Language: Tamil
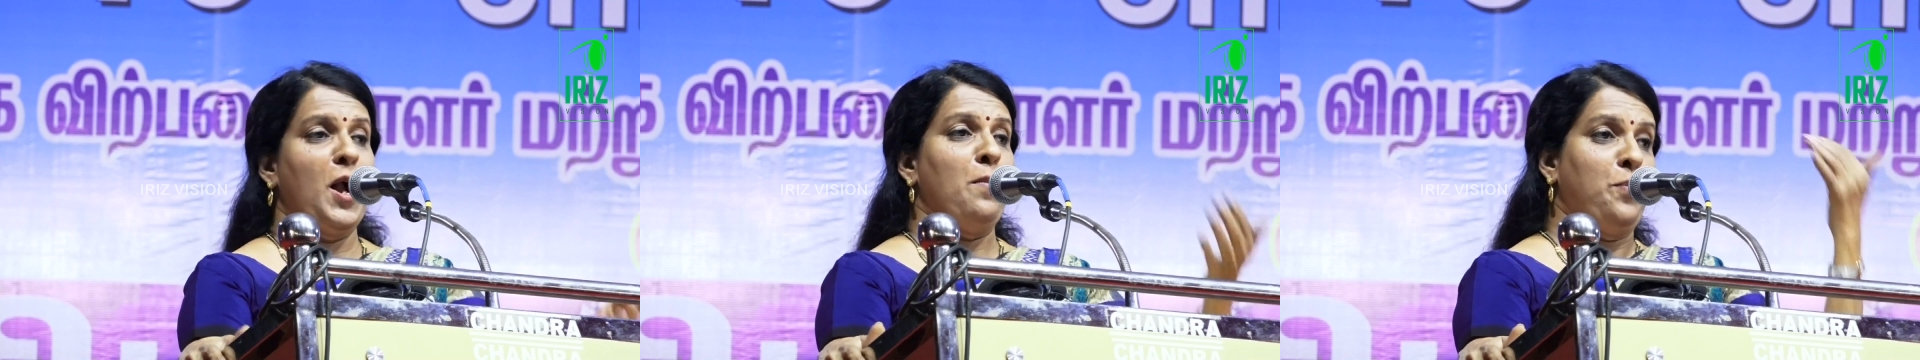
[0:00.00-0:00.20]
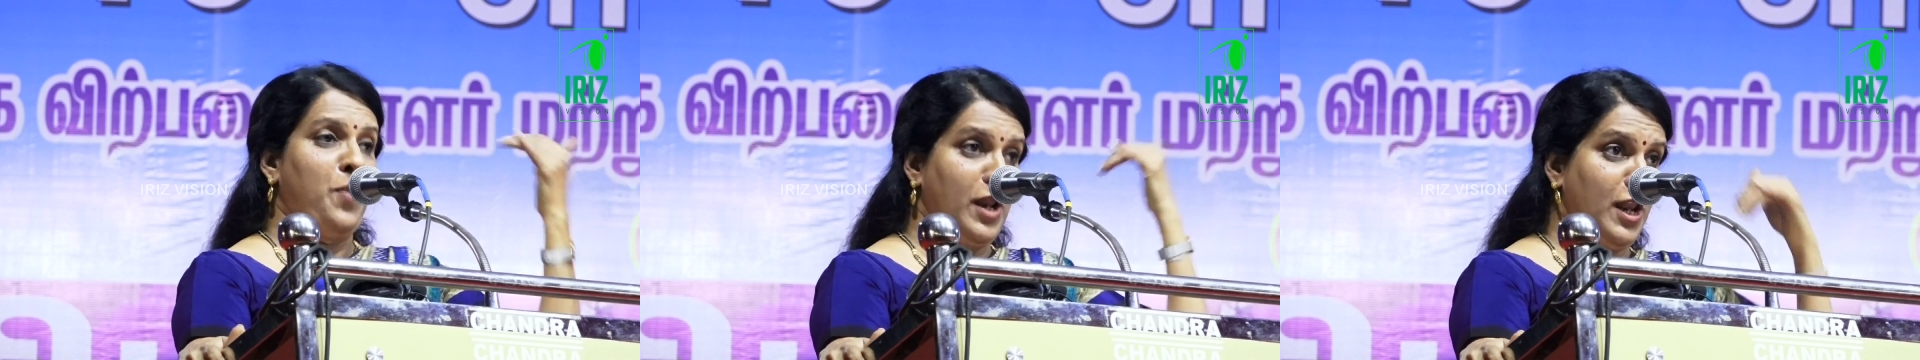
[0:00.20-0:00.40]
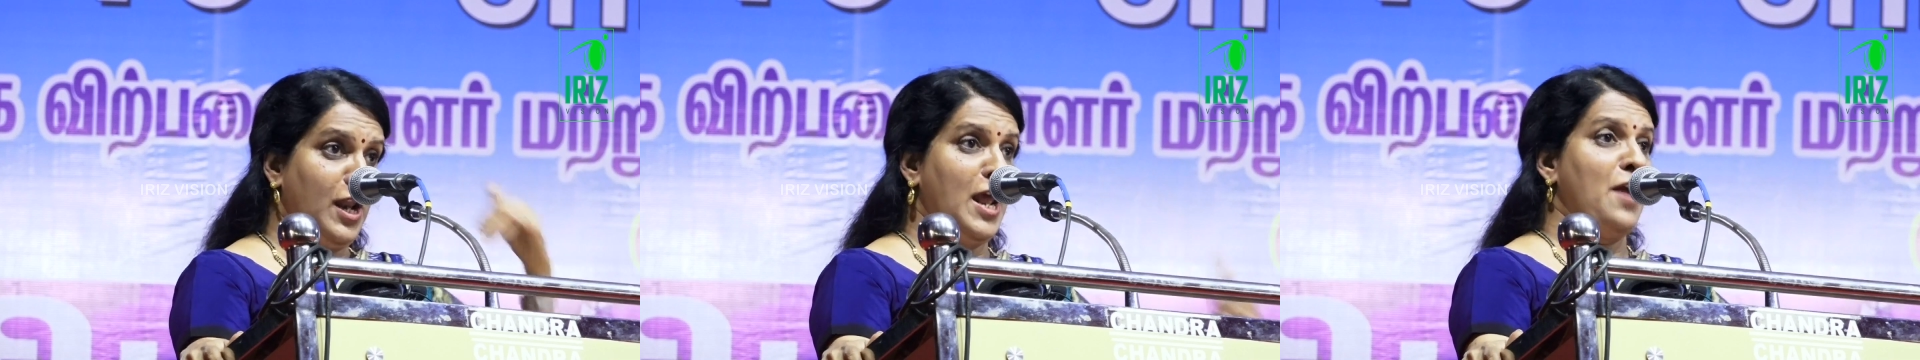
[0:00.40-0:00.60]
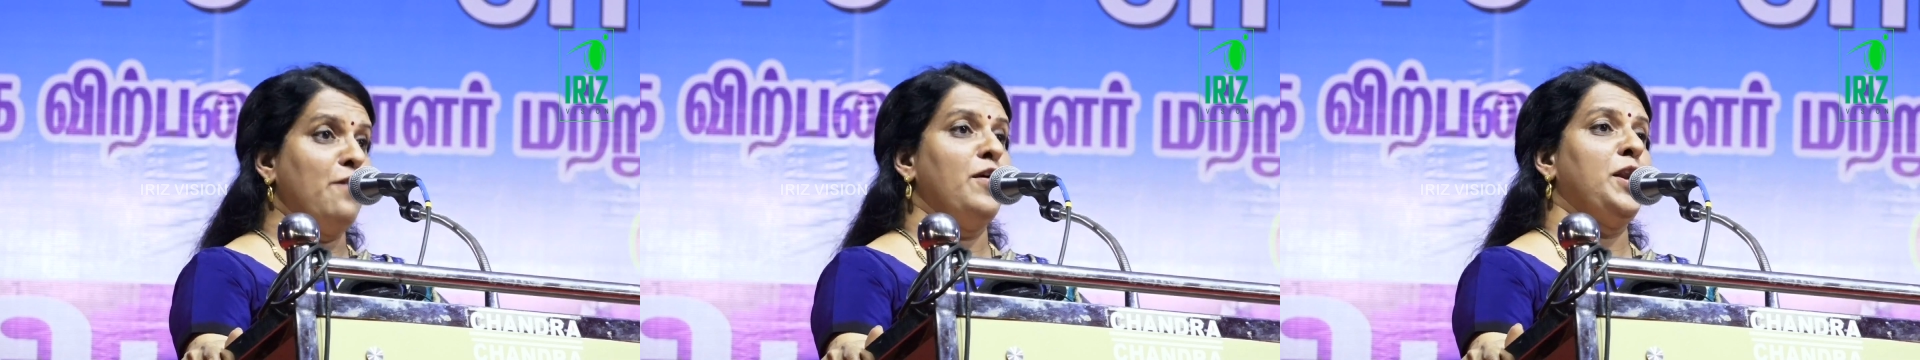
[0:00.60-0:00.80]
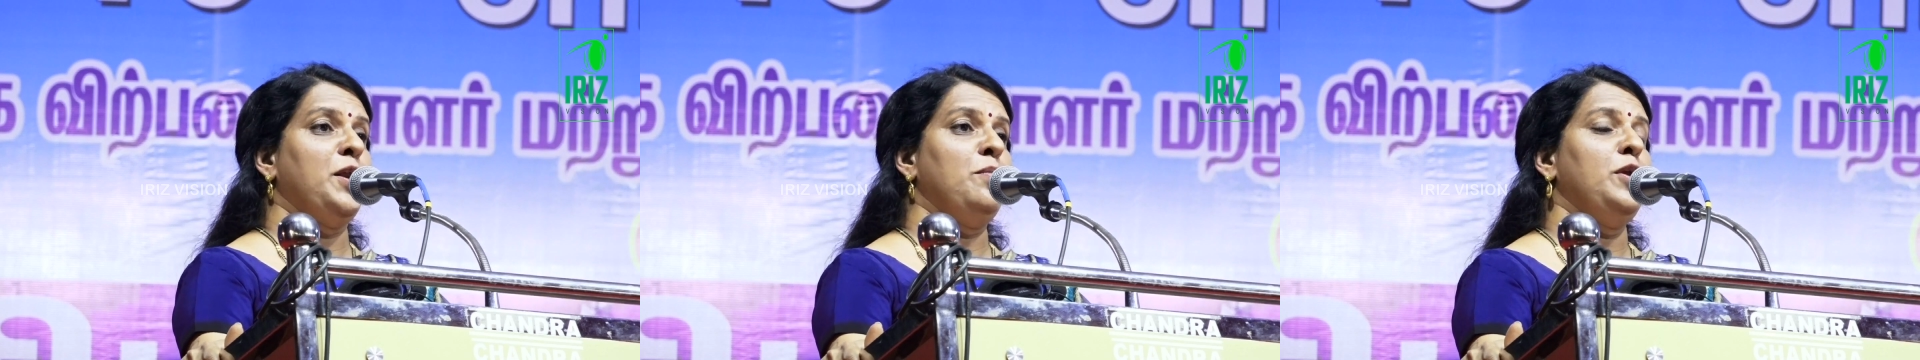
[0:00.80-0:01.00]
கப்பலிலே
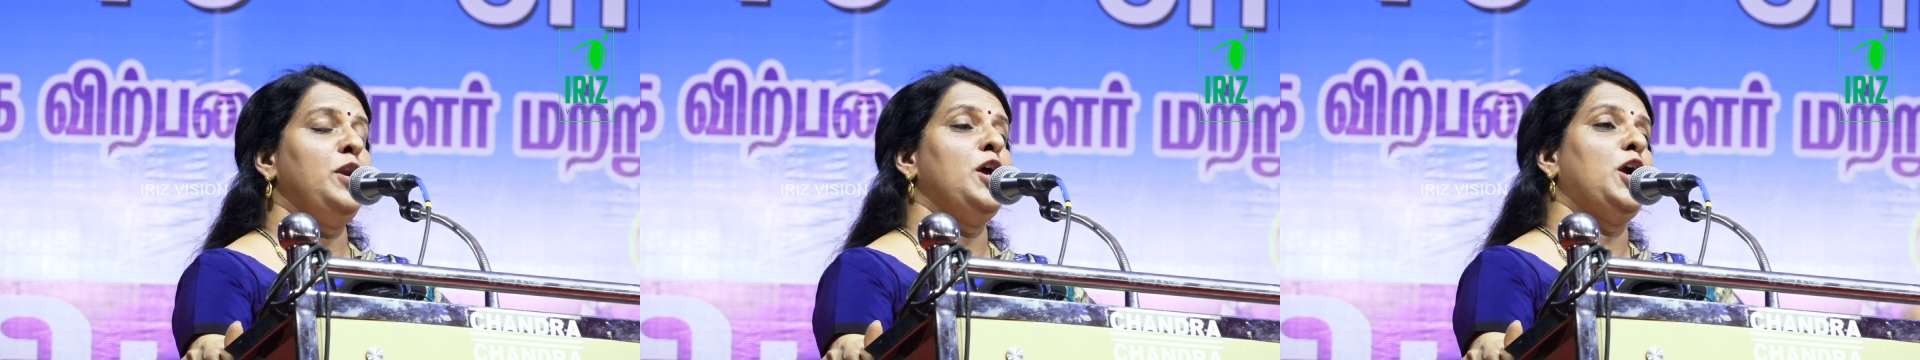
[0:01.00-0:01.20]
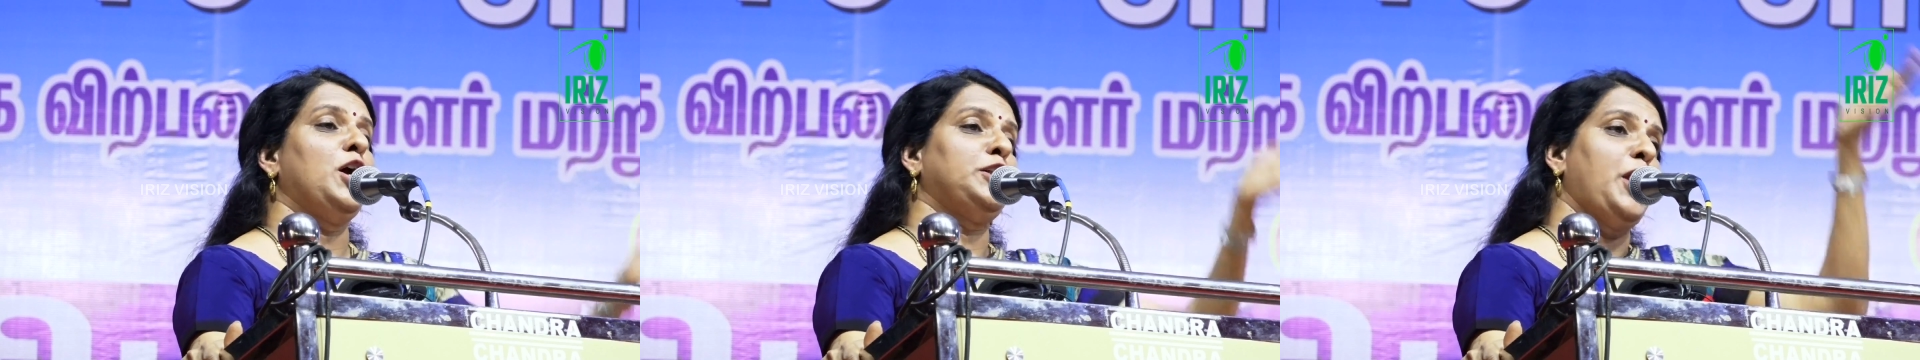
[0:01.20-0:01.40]
வரும்னு